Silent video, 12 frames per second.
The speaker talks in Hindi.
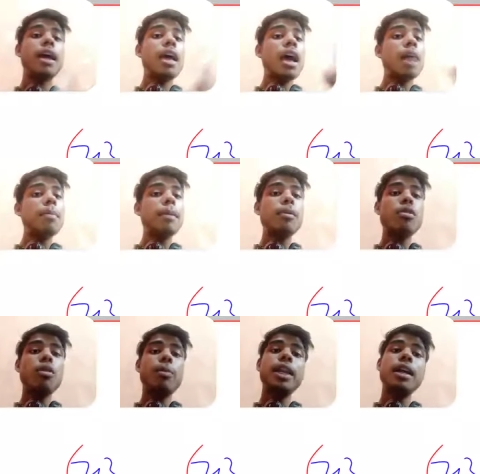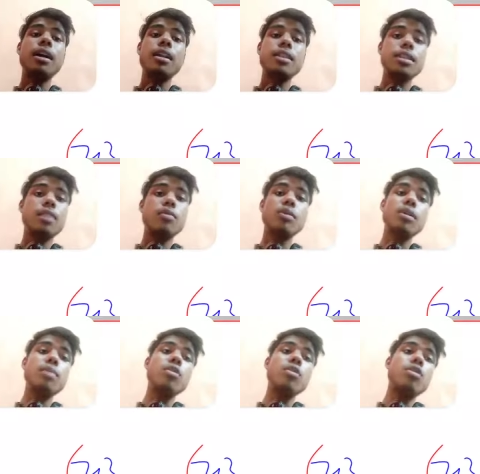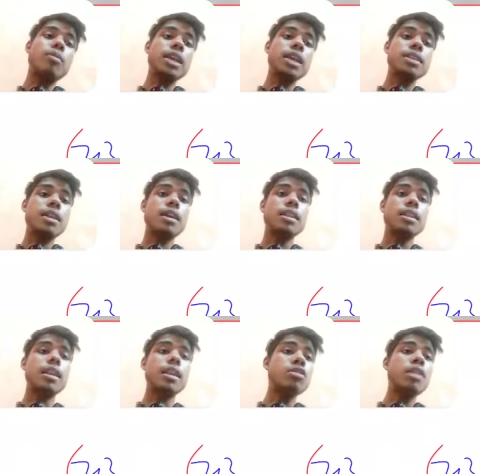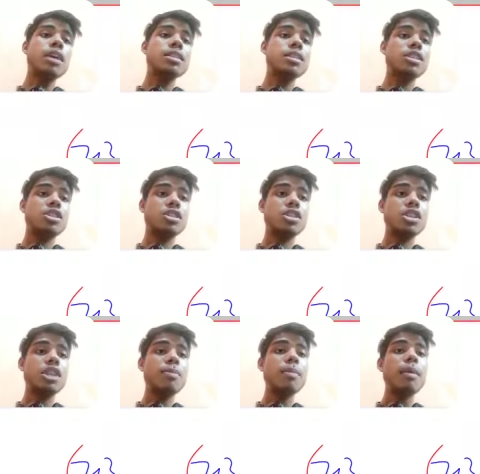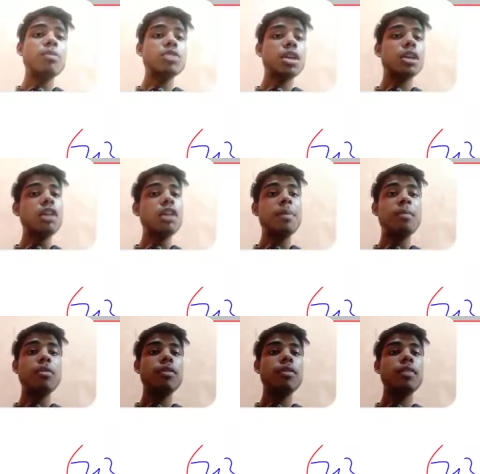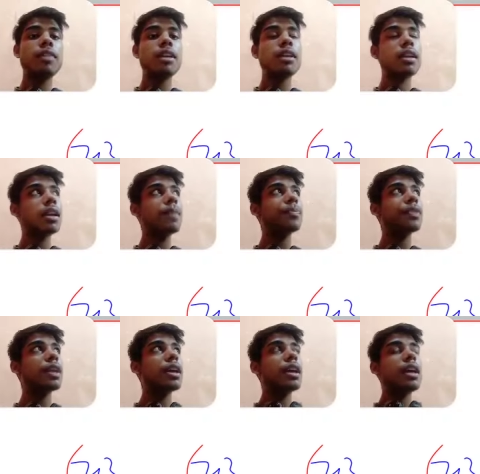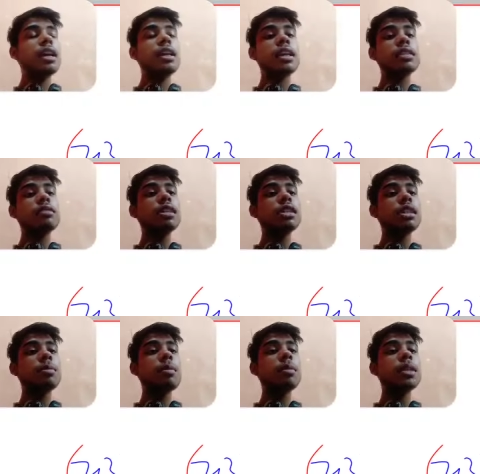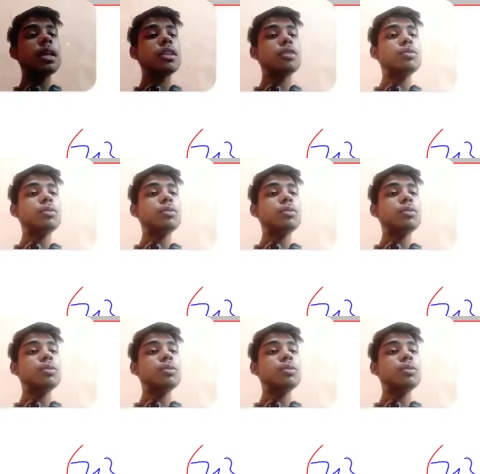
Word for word: अब मैं आपको कॉमन निकालना सिखाऊंगा कि हम लोग कॉमन कैसे निकालते हैं ठीक है तो नेक्स्ट शीट पे मैं आपको सिखाता हूँ यहाँ पे हम लोग फेयर वर्क करेंगे नेक्स्ट वाली शीट पे मैं बताता हूँ